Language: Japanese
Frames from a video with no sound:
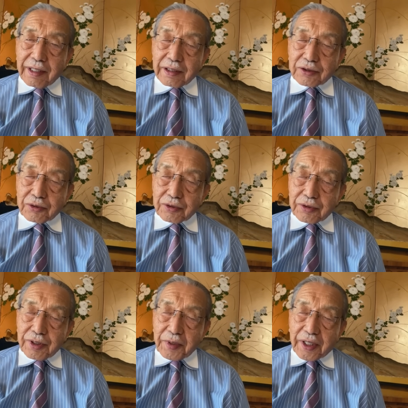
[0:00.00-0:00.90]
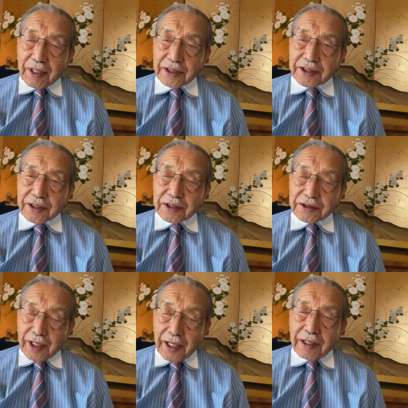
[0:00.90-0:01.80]
そういう意味からしてで
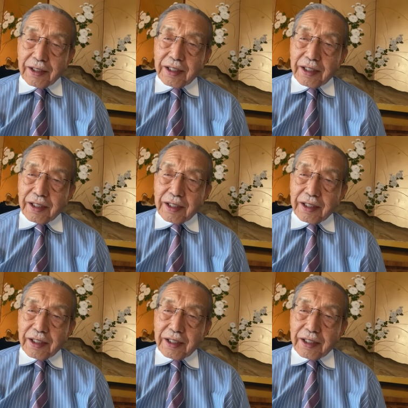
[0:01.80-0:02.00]
すね、